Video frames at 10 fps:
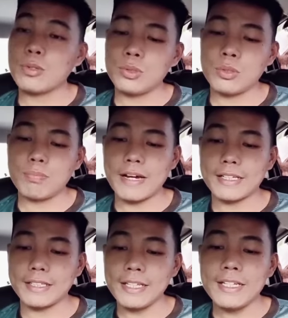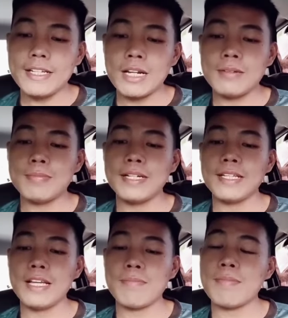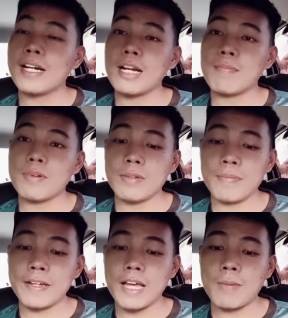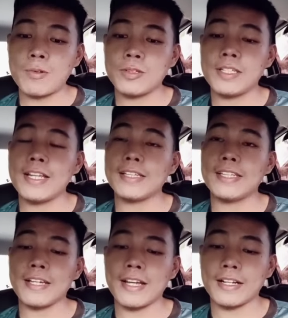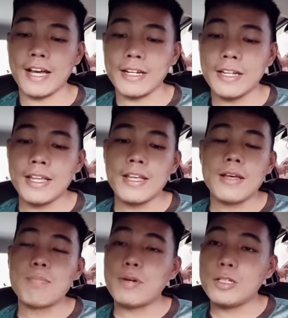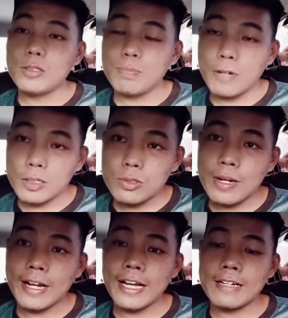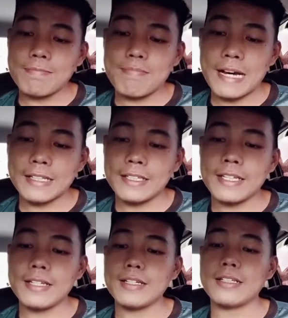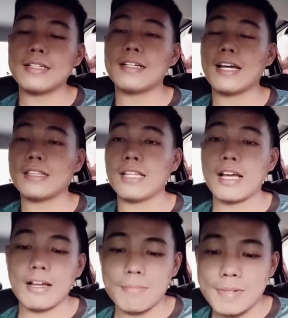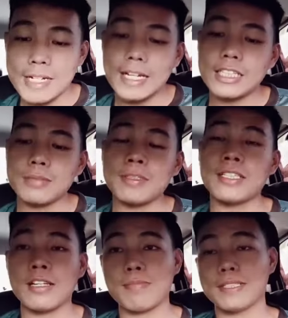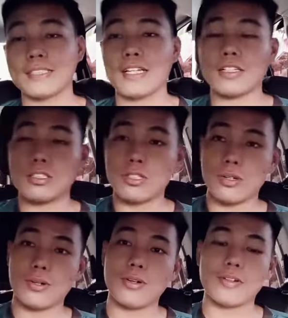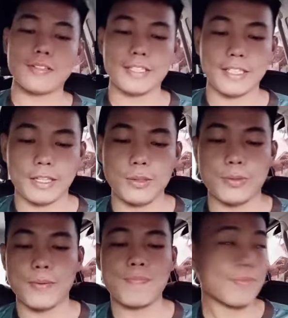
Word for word: untuk parti dan beri gambaran pemimpin AMNO tidak tinggalkan perjuangan parti kata bekas Menteri Besar Johor itu.